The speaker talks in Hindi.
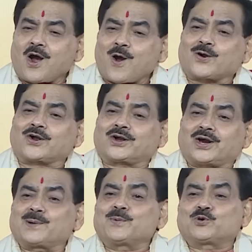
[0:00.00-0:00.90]
और
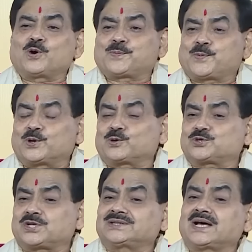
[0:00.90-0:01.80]
कर्म को पूर्ण
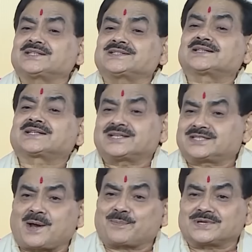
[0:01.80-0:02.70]
कुशलता के साथ
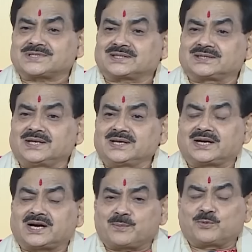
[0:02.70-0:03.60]
कैसे आप कर सकते हैं
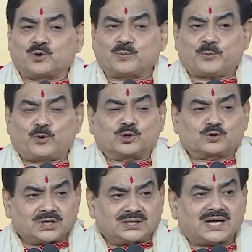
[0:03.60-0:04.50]
कर्म को पूर्ण
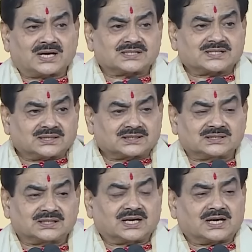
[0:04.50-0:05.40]
कुशलता के साथ
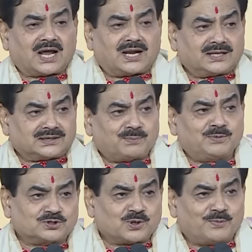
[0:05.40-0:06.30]
करना तब
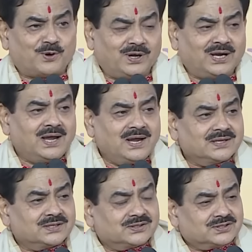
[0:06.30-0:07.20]
भी संभव है
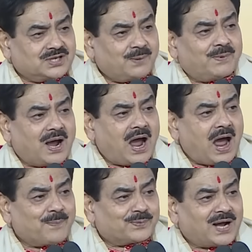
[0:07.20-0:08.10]
जब
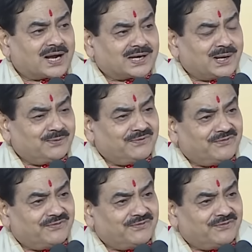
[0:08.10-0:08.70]
आपका कर्म